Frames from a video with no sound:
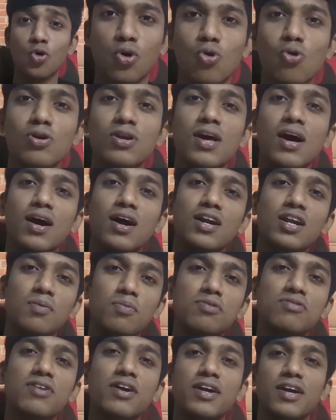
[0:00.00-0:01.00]
कोरिया का
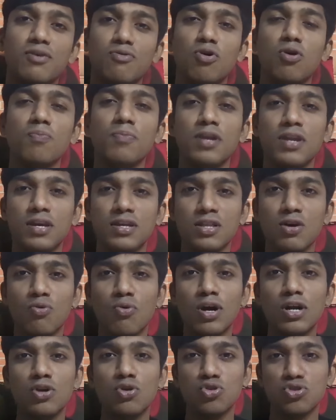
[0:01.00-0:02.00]
डिविजेड है वो मीनिंग
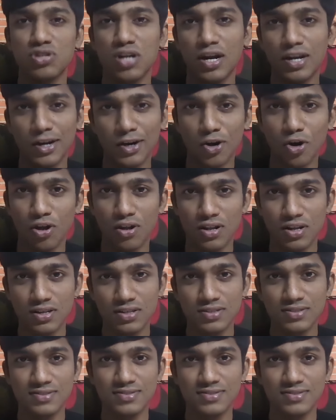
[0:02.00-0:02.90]
द वन टू स्टार्ट इट ऑल